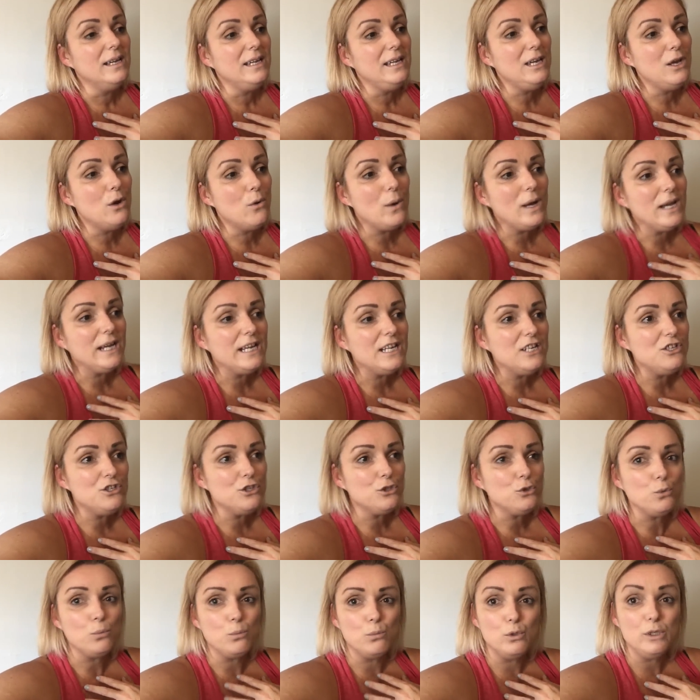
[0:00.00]
E eu
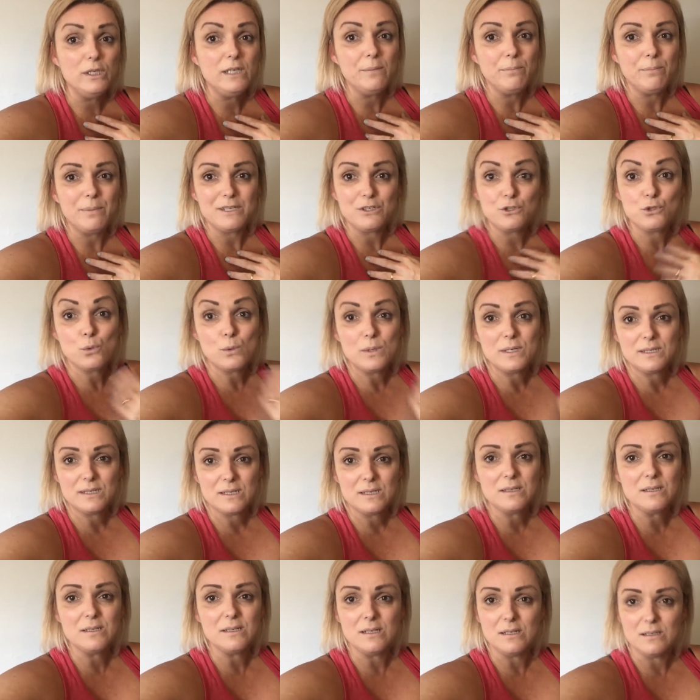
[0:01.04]
acredito muito em pessoas
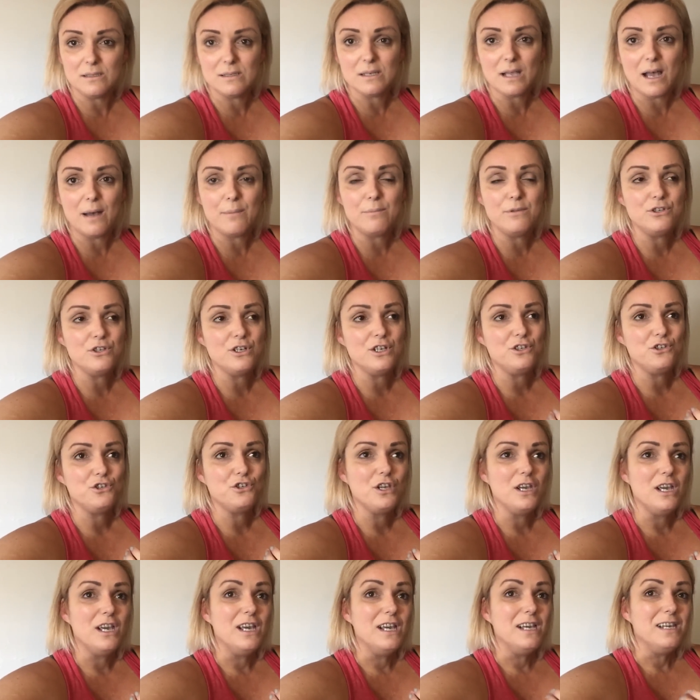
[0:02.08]
assim, sabe,
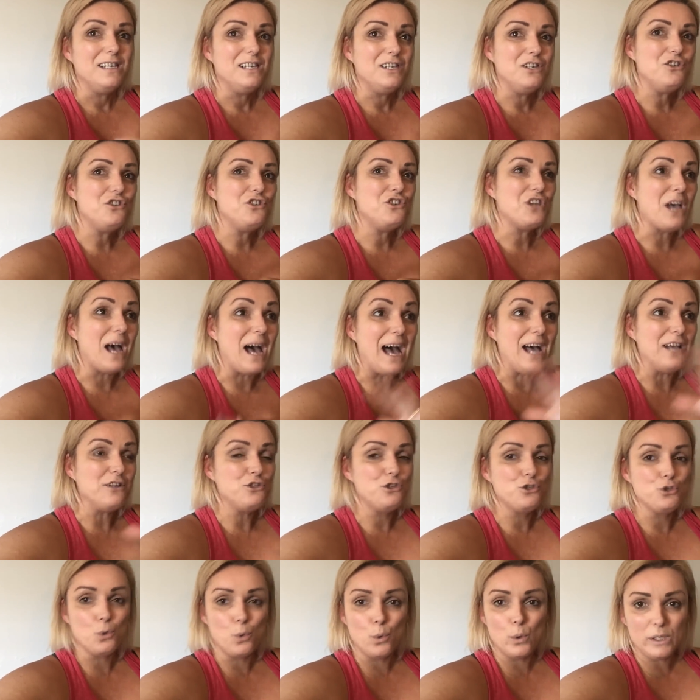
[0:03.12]
gente? Que já
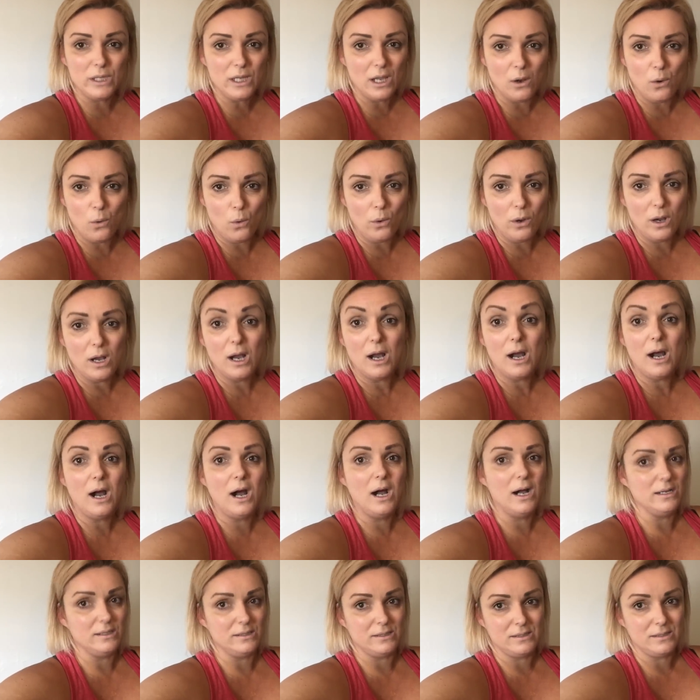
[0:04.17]
ajudam
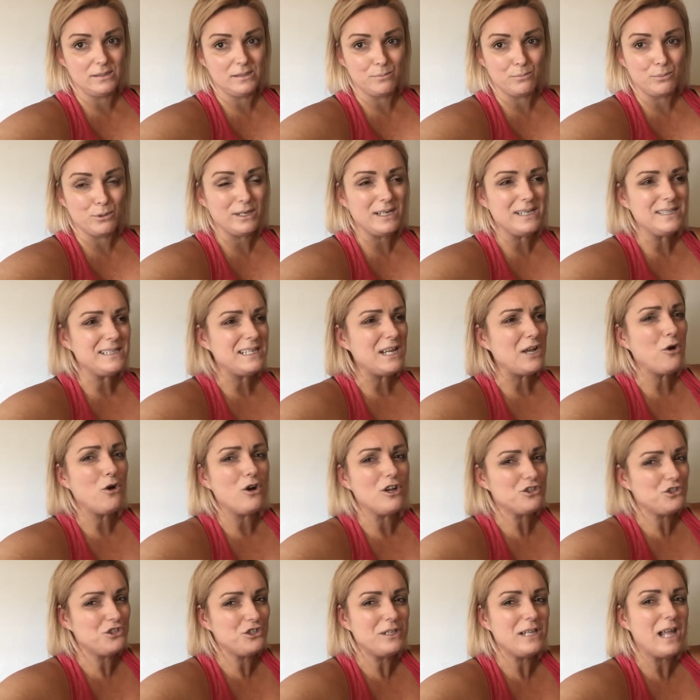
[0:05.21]
antes. Porque esse
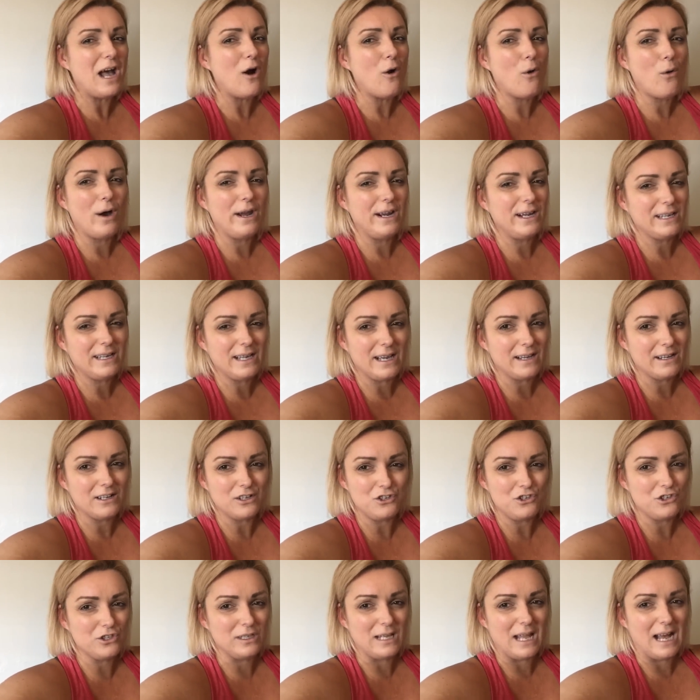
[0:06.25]
negócio de na hora que é
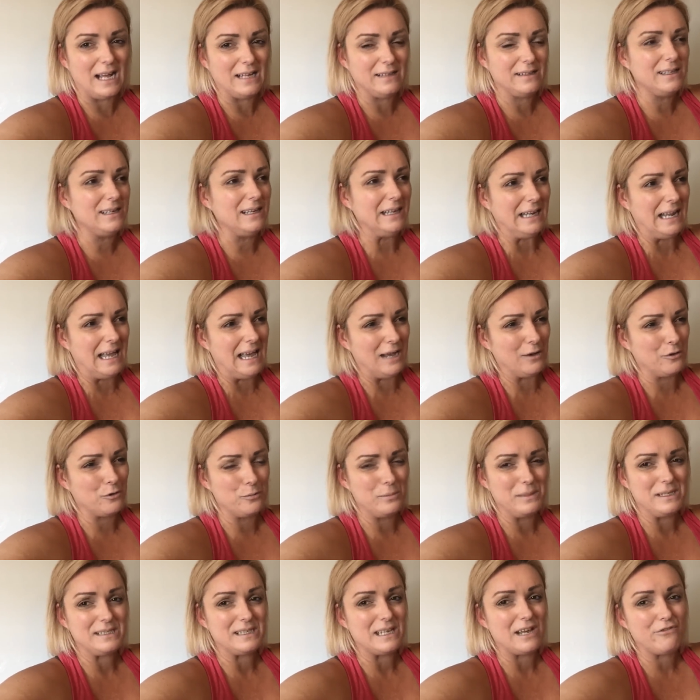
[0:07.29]
candidato ir lá
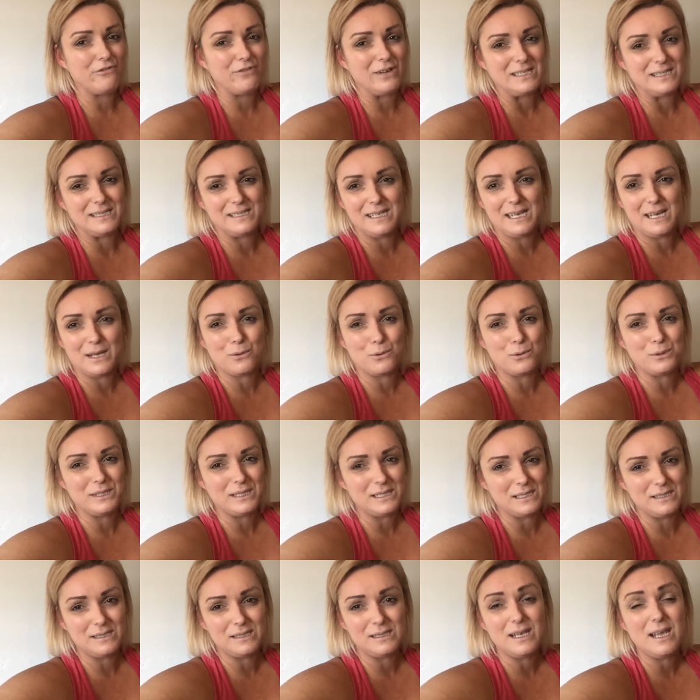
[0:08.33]
começar a fazer
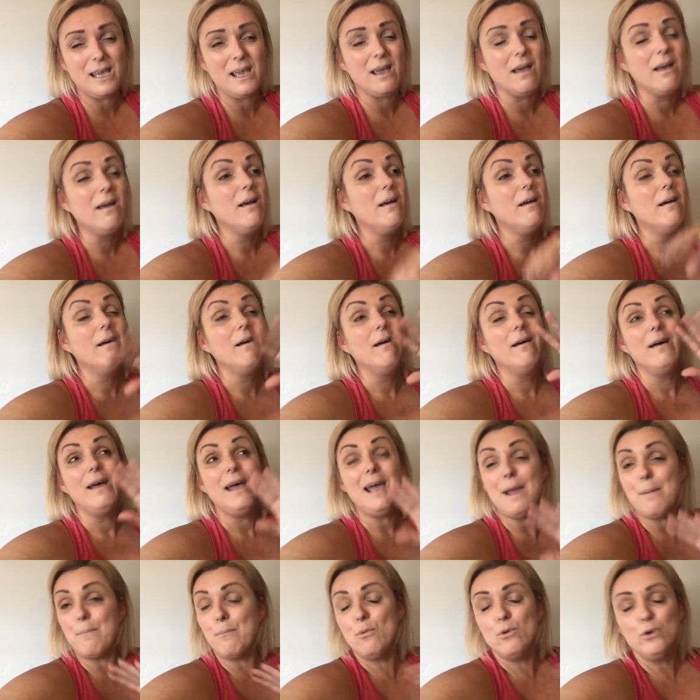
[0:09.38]
acontecer,
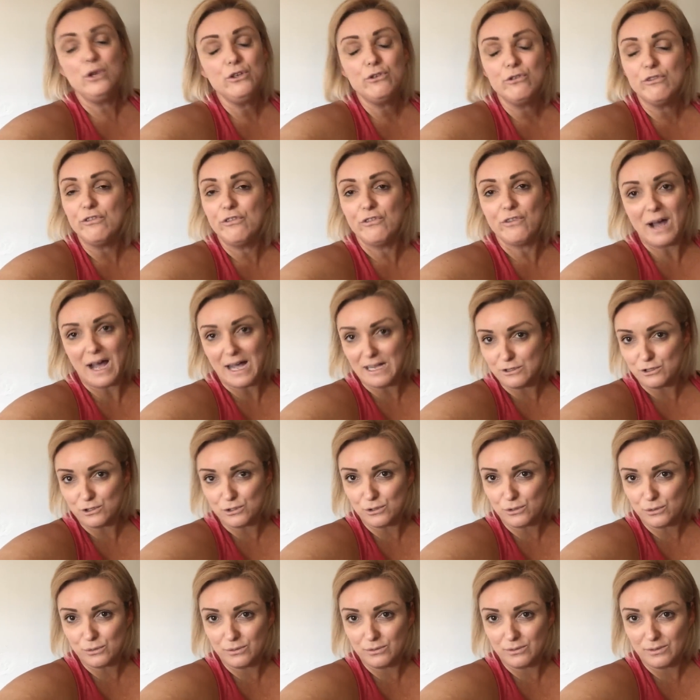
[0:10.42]
é muito
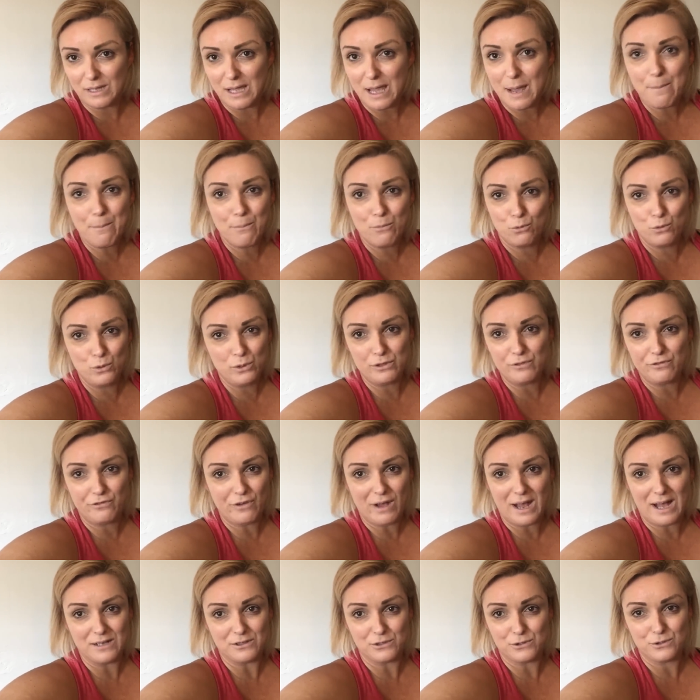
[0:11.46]
fácil, é muito
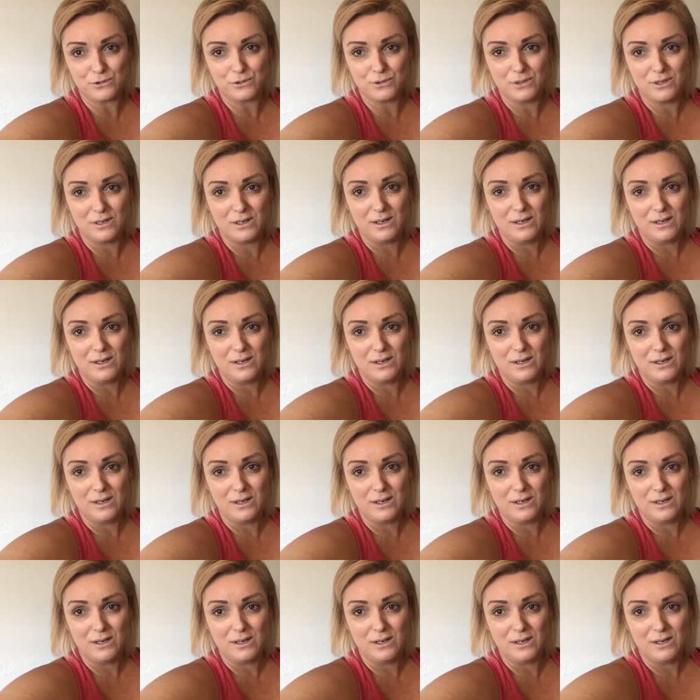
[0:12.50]
fácil.